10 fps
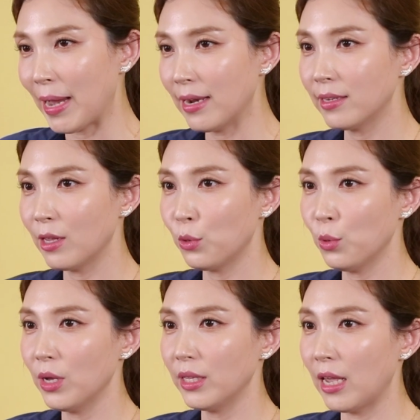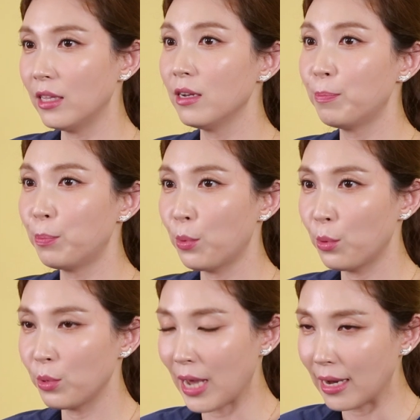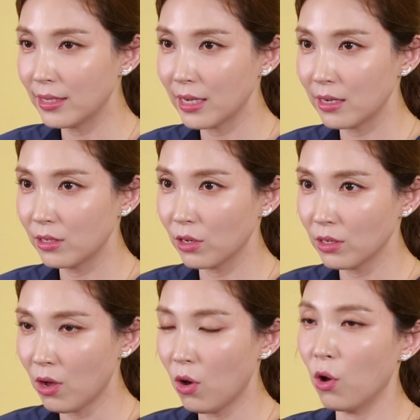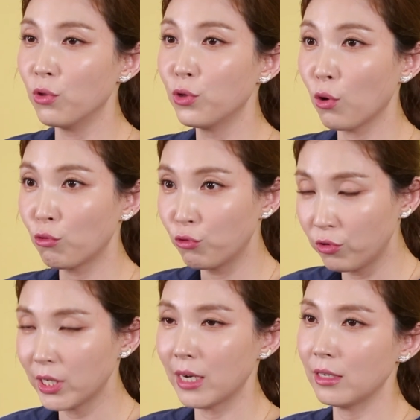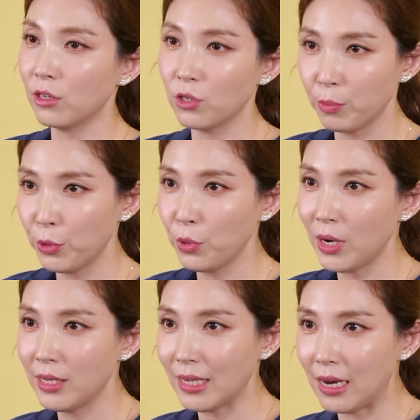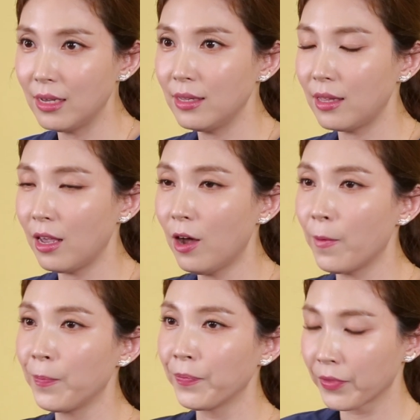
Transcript: 말 그대로 대들보 량자를 써서 언덕 구자를 써서 표현한 자리인데요.